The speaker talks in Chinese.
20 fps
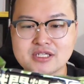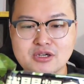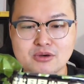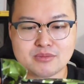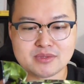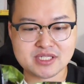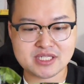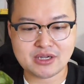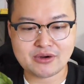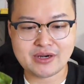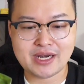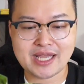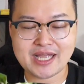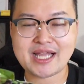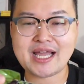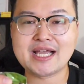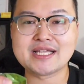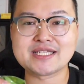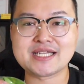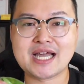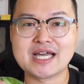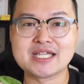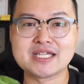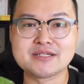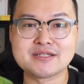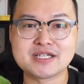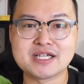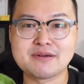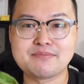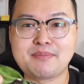而且我们稍微来看一下它
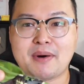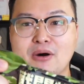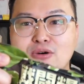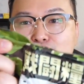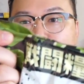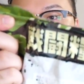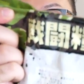的这个包